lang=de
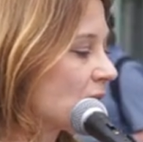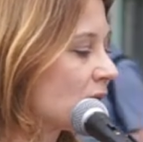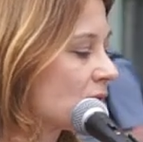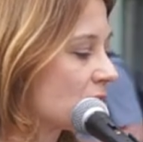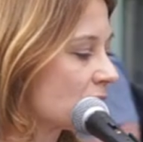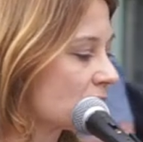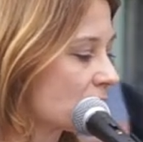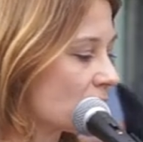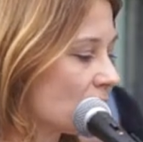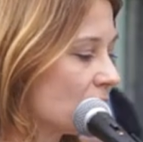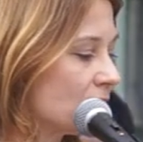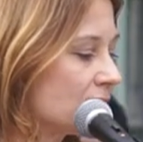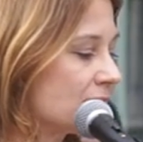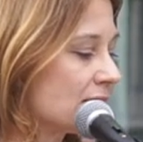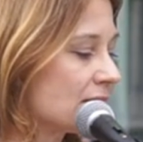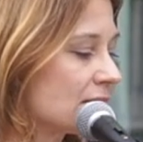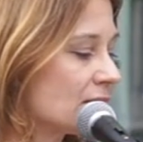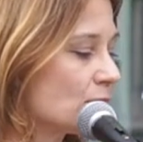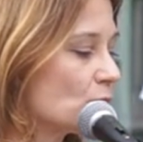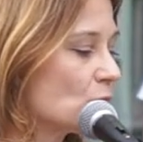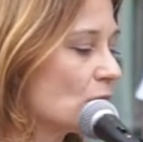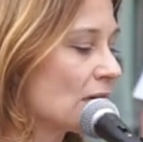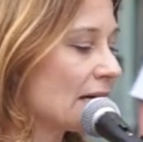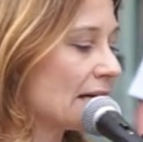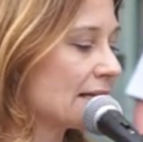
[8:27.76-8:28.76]
Solche
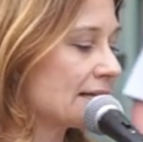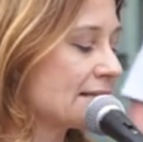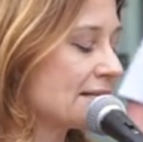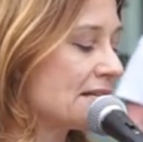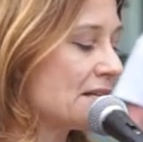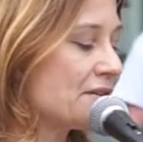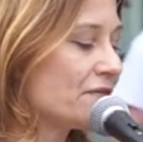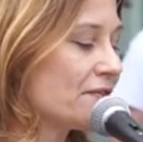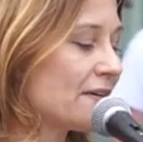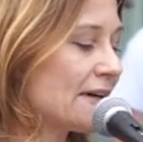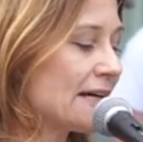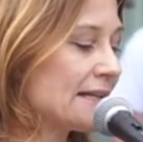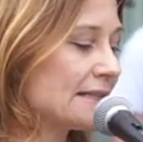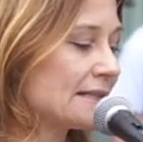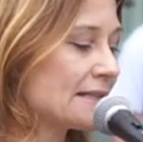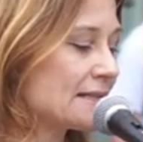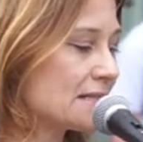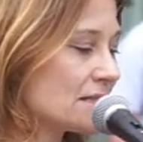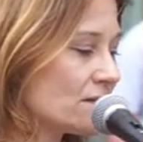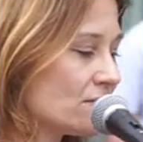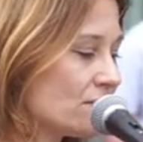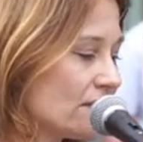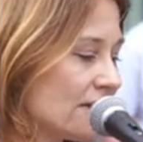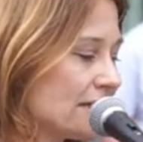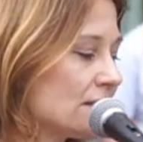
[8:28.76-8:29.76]

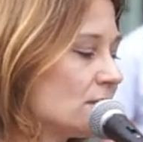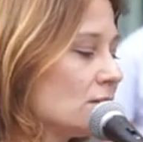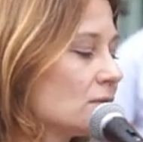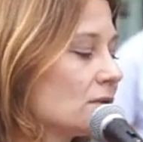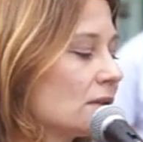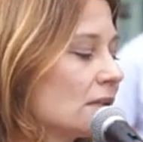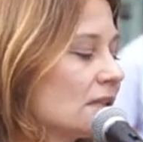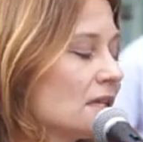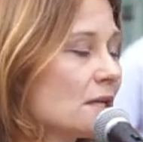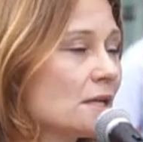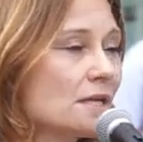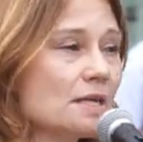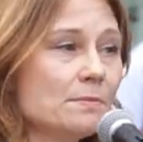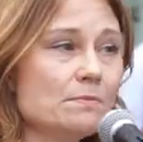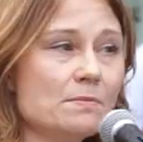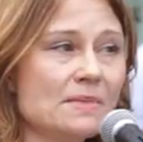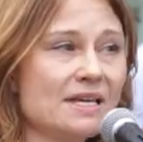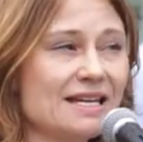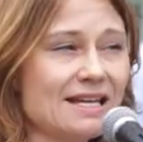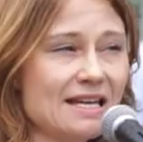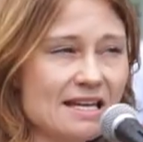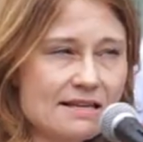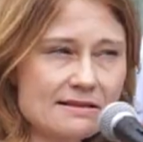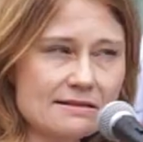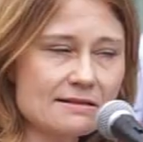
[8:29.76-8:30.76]
demokratiefeindlichen Wendungen im
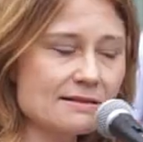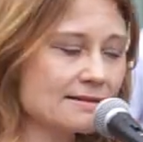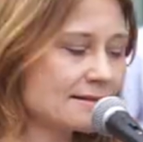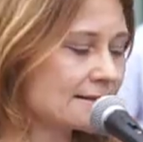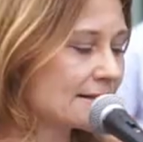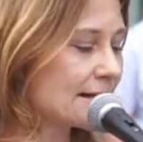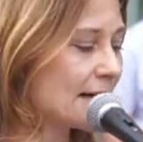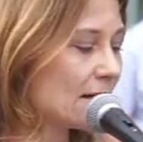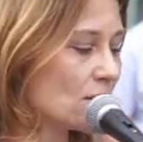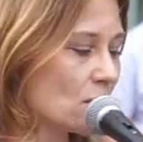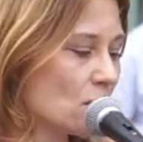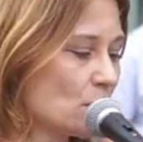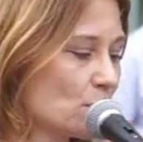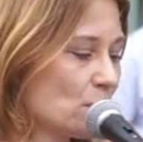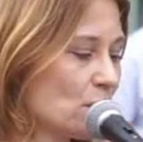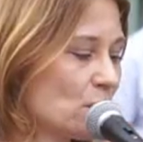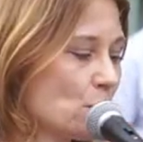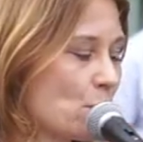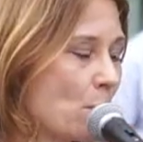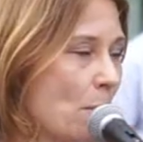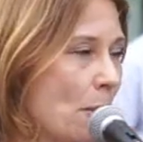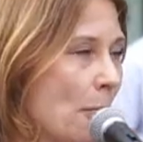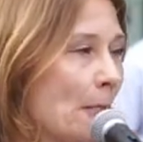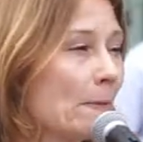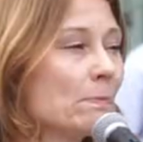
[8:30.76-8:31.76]
Eselsgalopp,
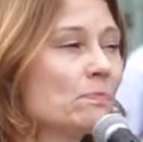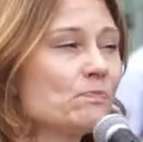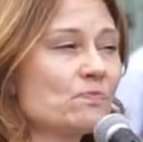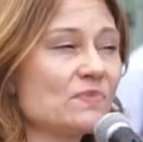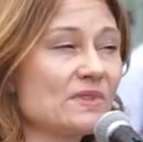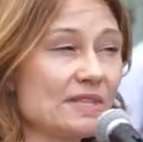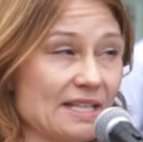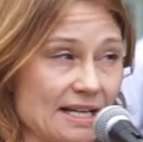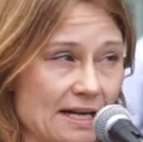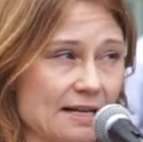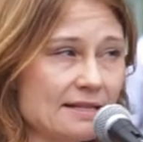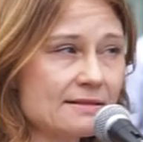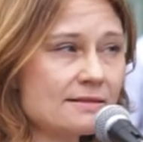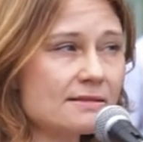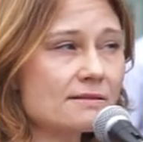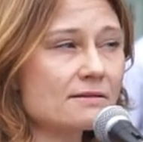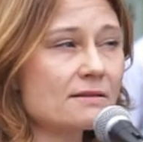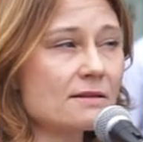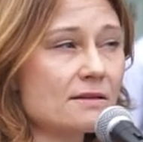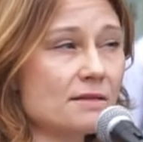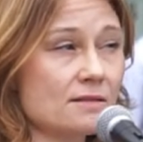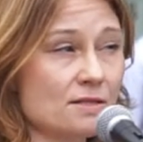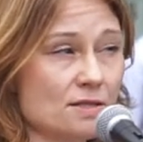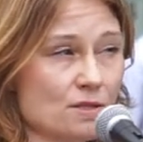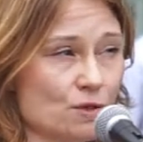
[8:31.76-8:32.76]
das
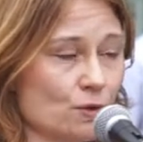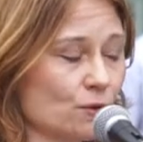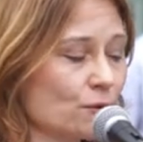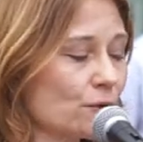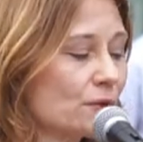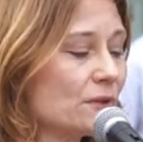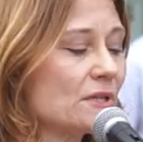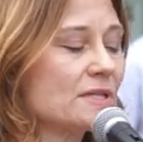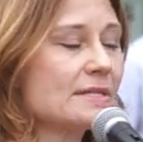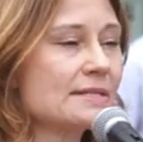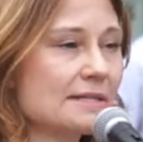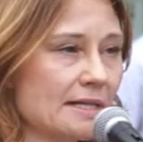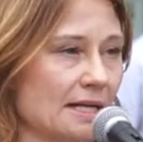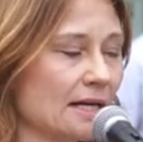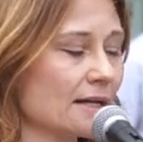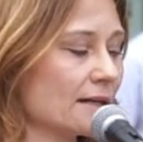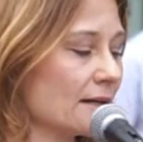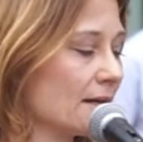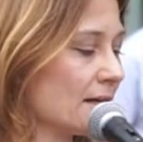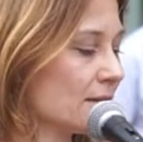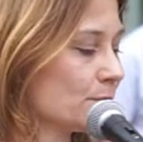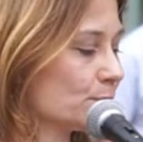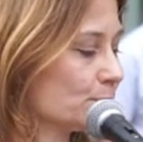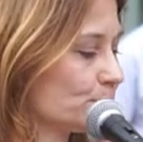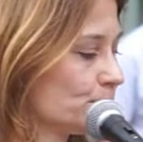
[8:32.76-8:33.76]
ist grünes
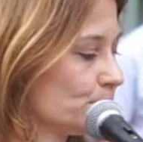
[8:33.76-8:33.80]
Gaga.